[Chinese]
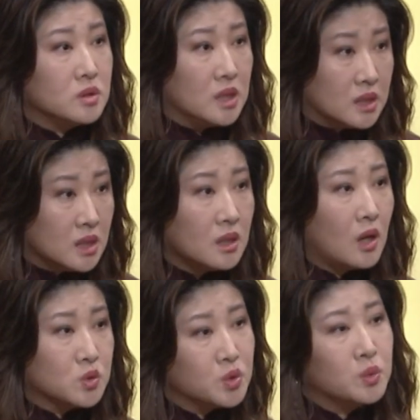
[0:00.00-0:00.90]
一定
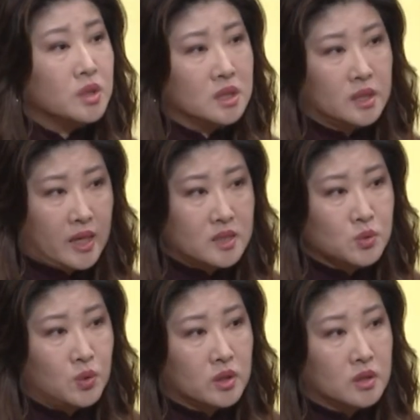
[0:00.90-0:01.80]
要去问你的 case
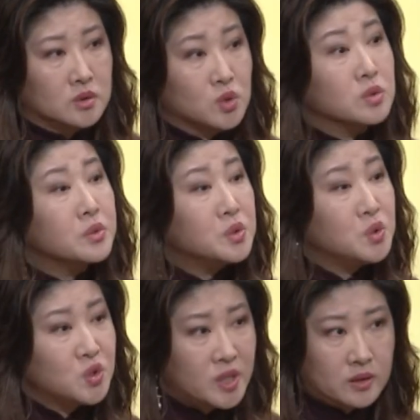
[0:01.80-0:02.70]
worker， 就是
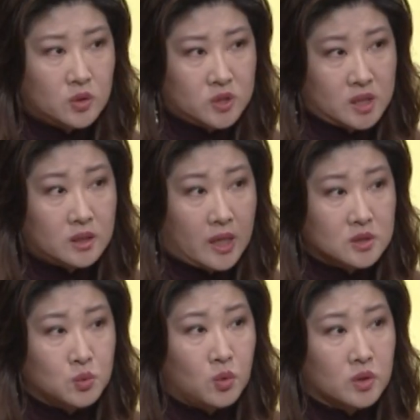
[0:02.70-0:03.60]
Regional Center 这个
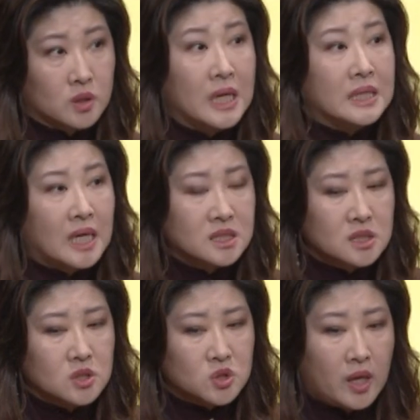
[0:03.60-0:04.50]
case worker， 他
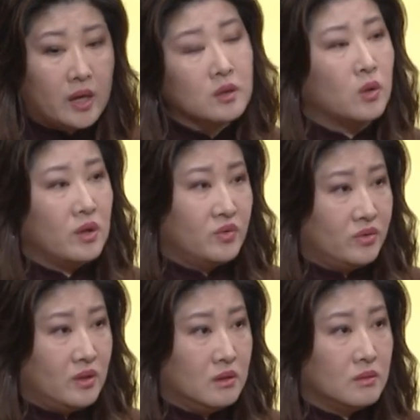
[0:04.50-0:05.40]
其实是 handle
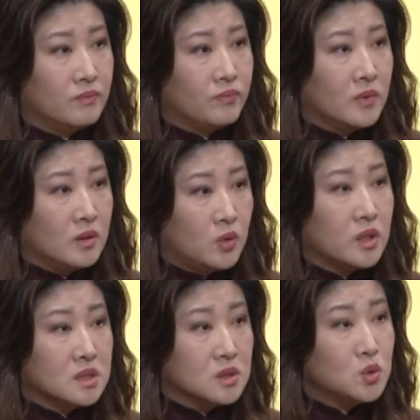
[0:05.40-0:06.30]
everything，
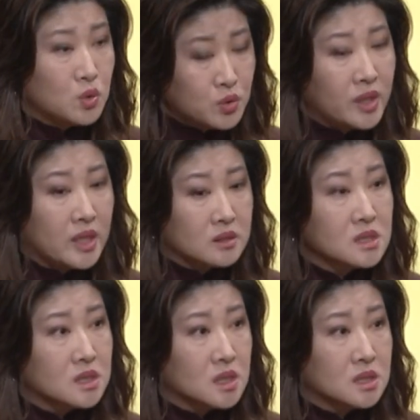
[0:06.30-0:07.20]
对，只是说虽然你要
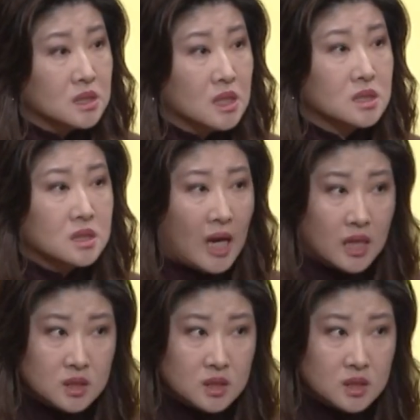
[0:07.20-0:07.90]
自己申请，但是他